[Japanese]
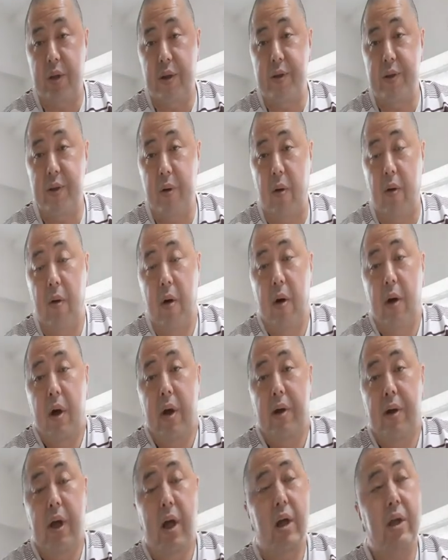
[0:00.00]
すよ。
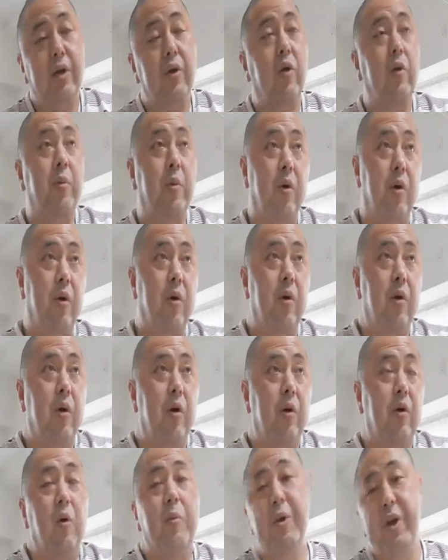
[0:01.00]
ね、今日も
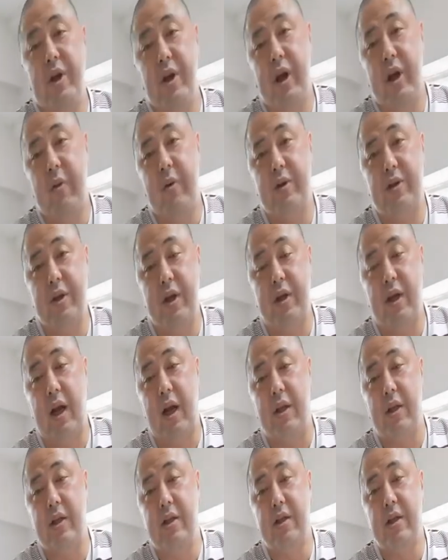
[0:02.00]
ゴミ拾いをしてた
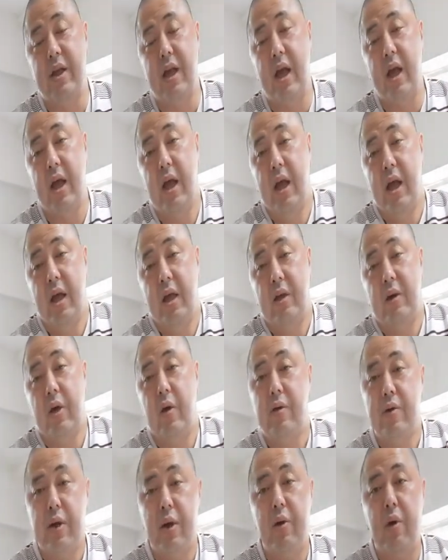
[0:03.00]
らですね、た
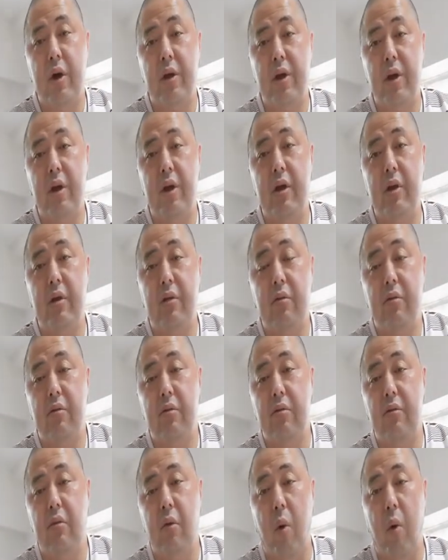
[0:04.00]
くさんの方に
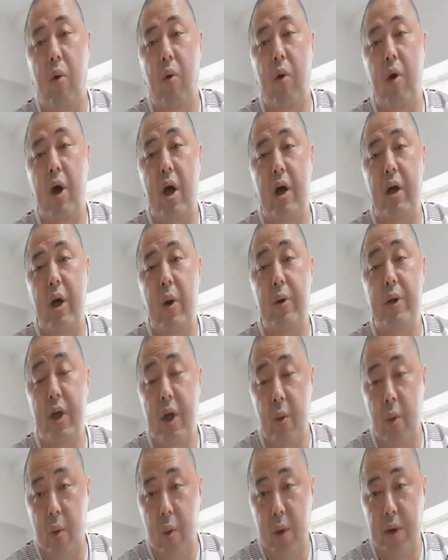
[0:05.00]
お声掛けを
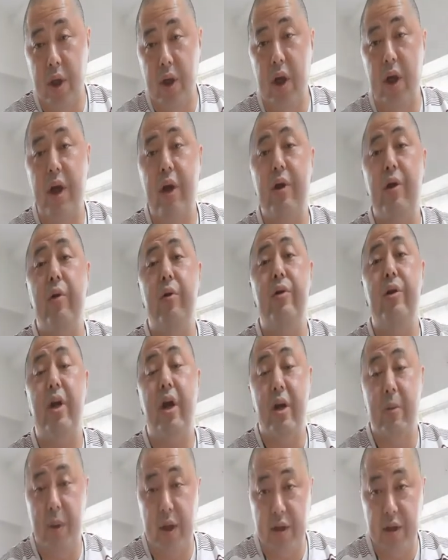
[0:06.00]
いただけるように
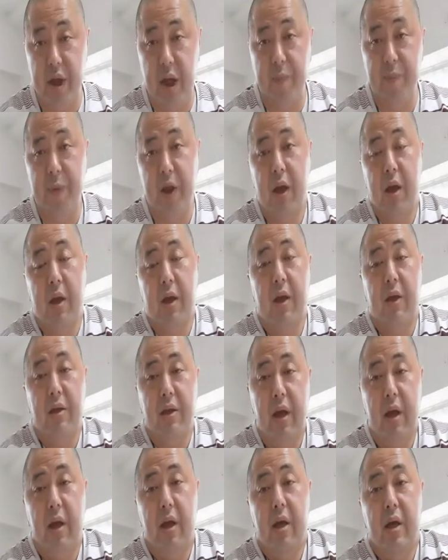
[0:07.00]
なりました。
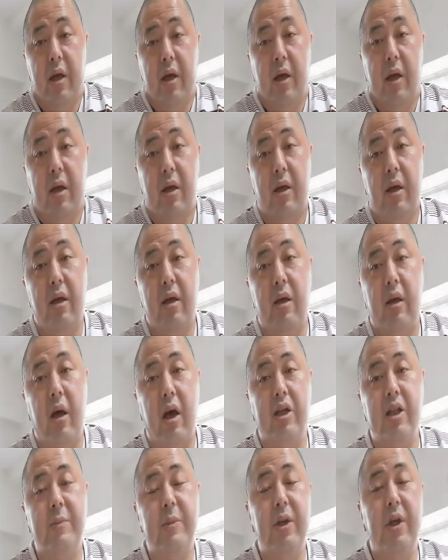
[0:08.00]
ね、えー、
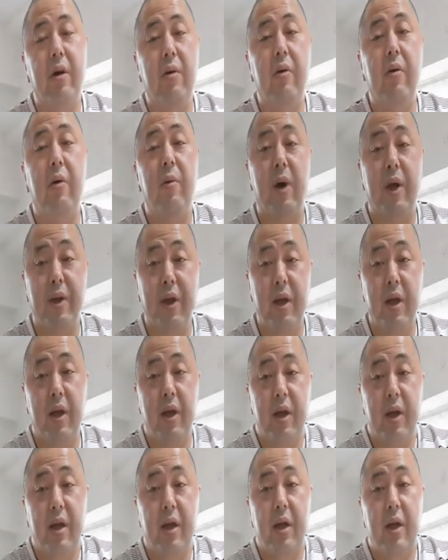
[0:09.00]
始めた頃は
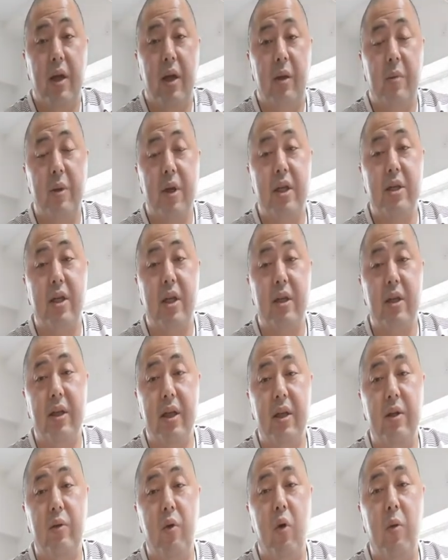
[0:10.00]
ね、えー、皆さん
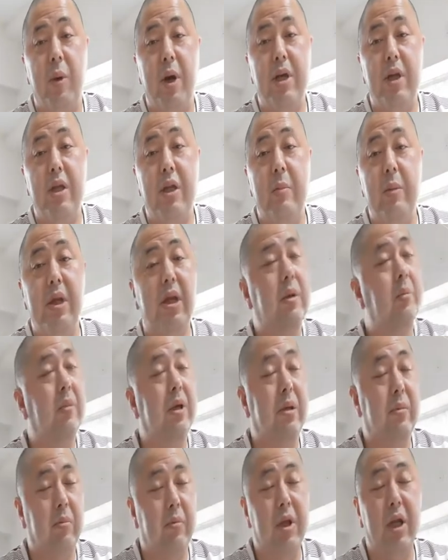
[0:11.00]
ね、遠巻き
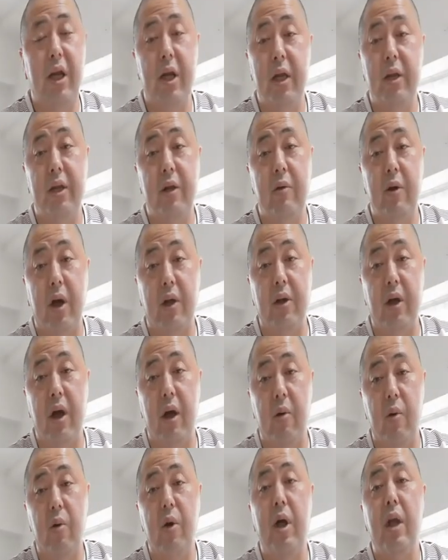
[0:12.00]
に見られてる方が
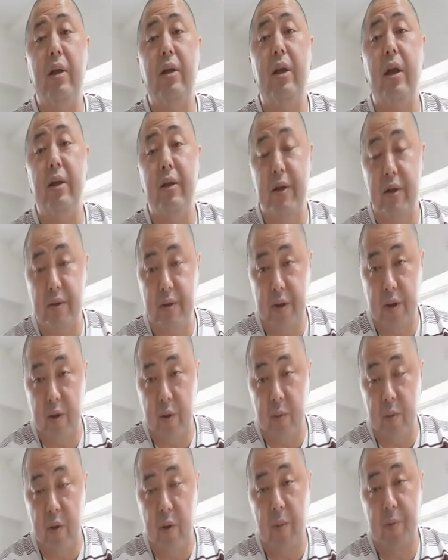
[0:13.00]
多かったんですけど
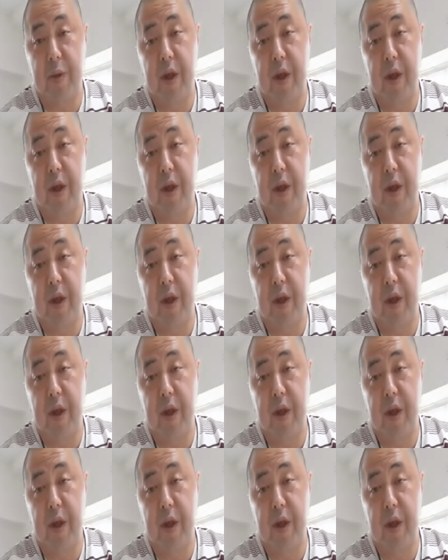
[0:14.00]
も、